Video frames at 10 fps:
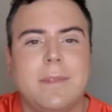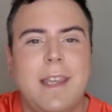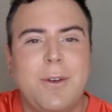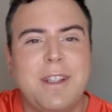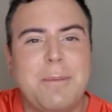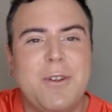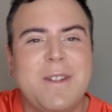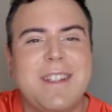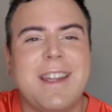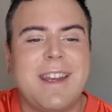Y creo que también os
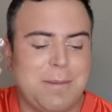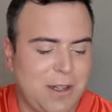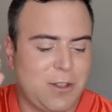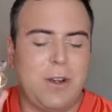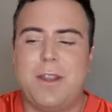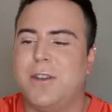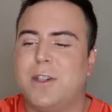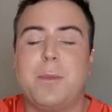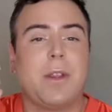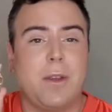enseñaré mis colecciones
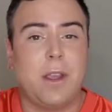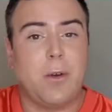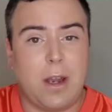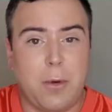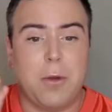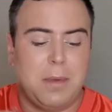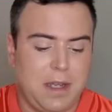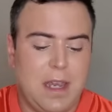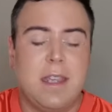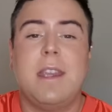porque, oye, con la broma
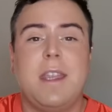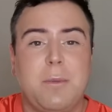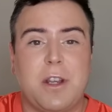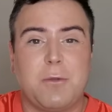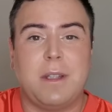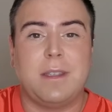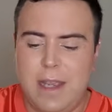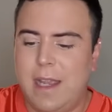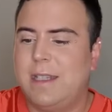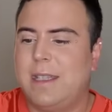ya llevo unas cuantas.
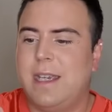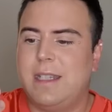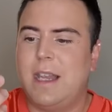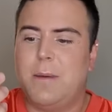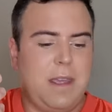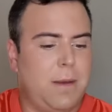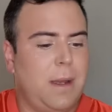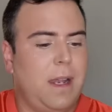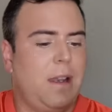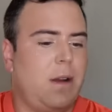Esta es de la
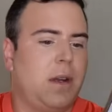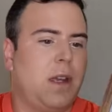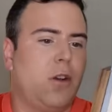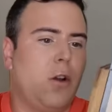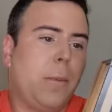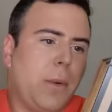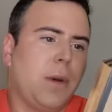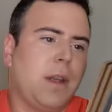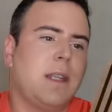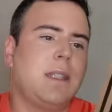Biebel, aunque no lo
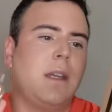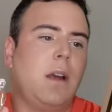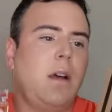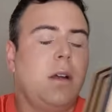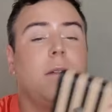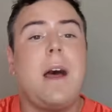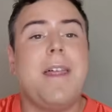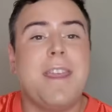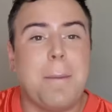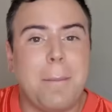pone así. Oh,
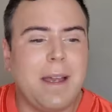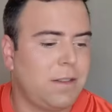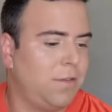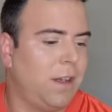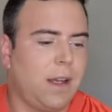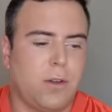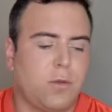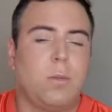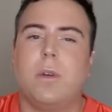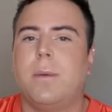además, fijaos
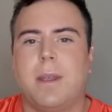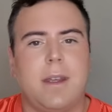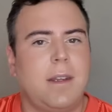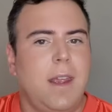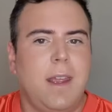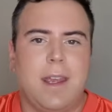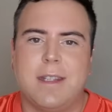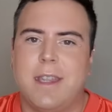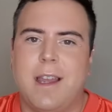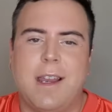muy bien
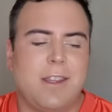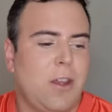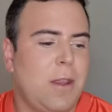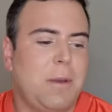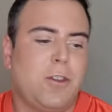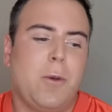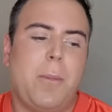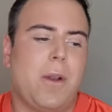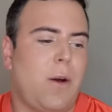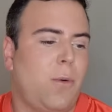este calendario de Adviento
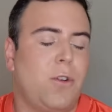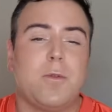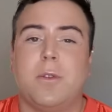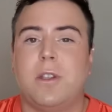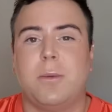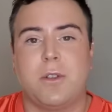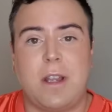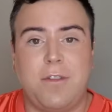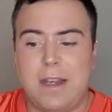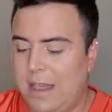por algunos motivos.
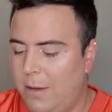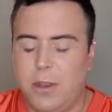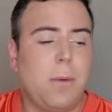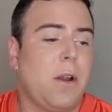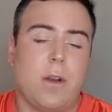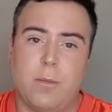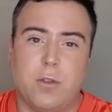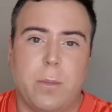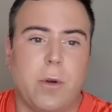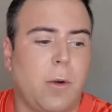Al final del vídeo valoramos
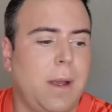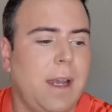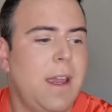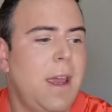un poco, ¿vale?